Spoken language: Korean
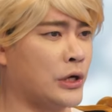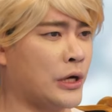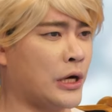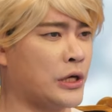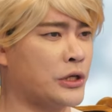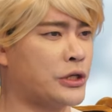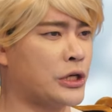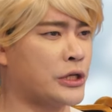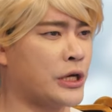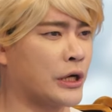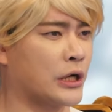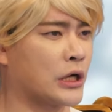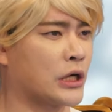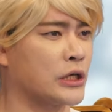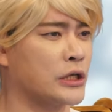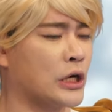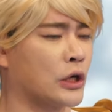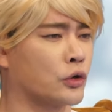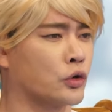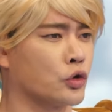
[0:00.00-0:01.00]
인간 세상을
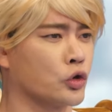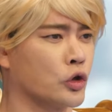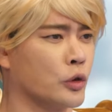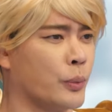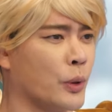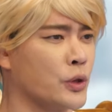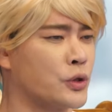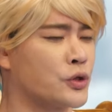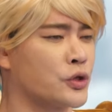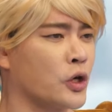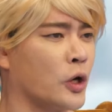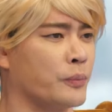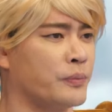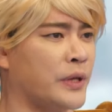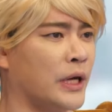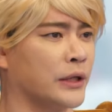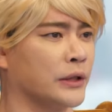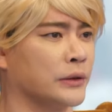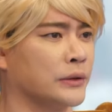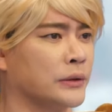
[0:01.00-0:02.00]
그냥 두고 볼 수
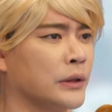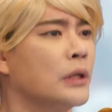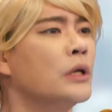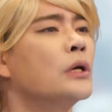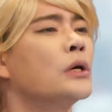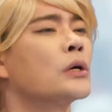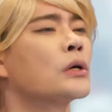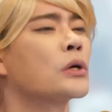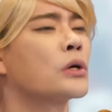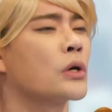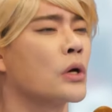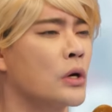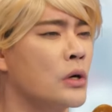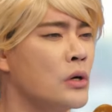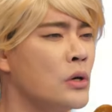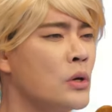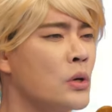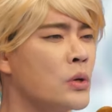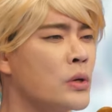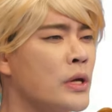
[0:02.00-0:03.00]
없다는
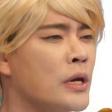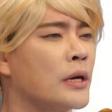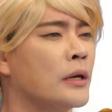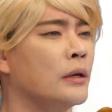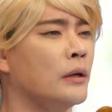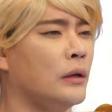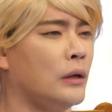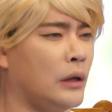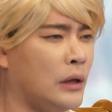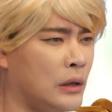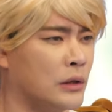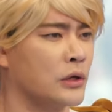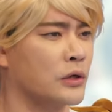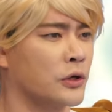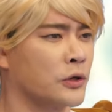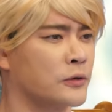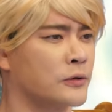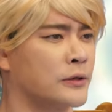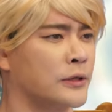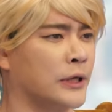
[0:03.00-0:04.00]
결론에
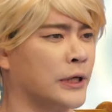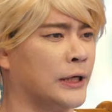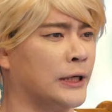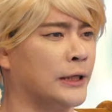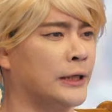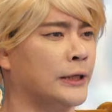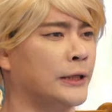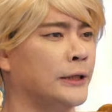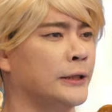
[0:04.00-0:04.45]
이르렀다